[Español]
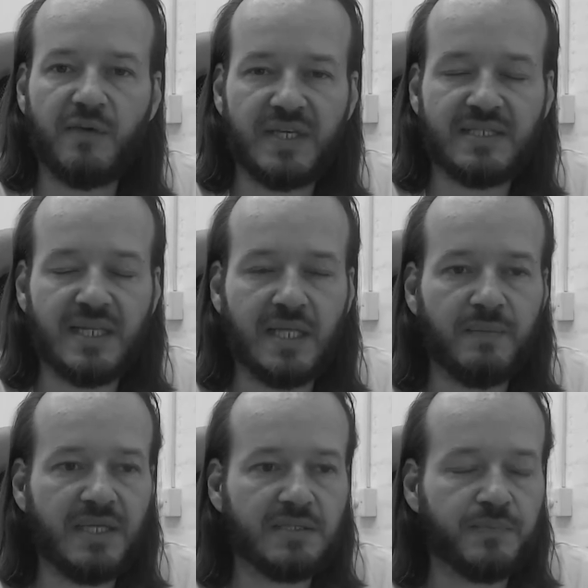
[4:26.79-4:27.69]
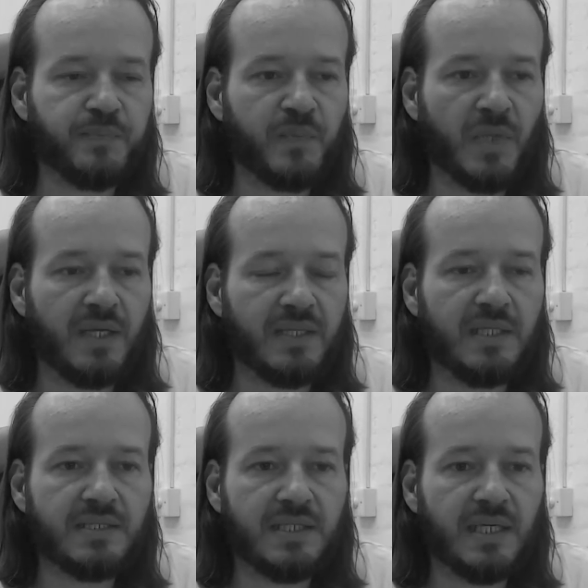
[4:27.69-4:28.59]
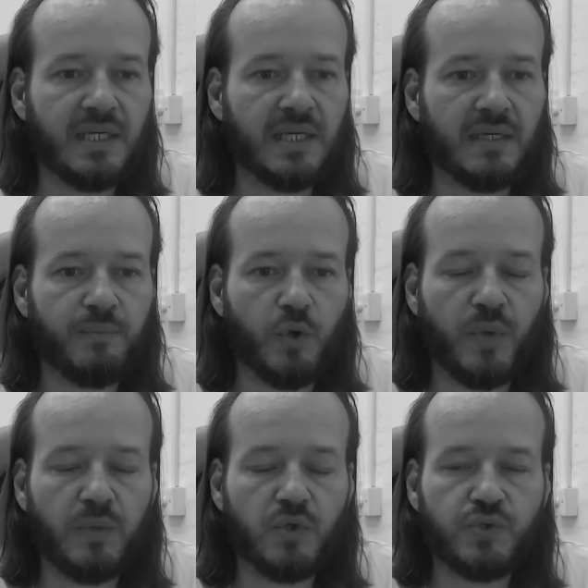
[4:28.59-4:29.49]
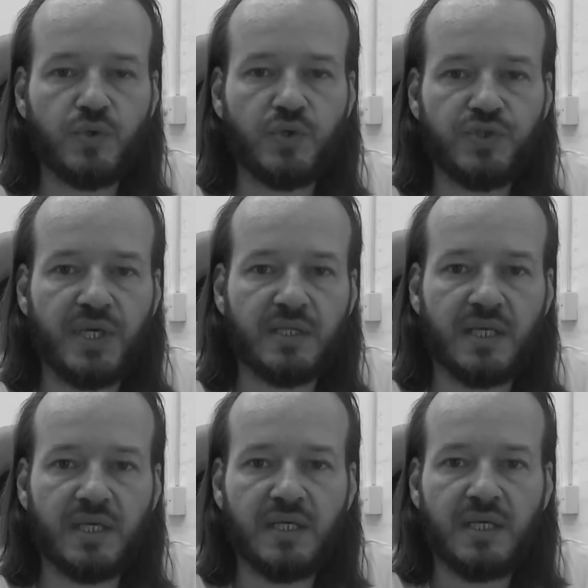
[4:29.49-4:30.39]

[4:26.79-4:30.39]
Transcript: Fíjese nada más, dice Proverbios 1.7,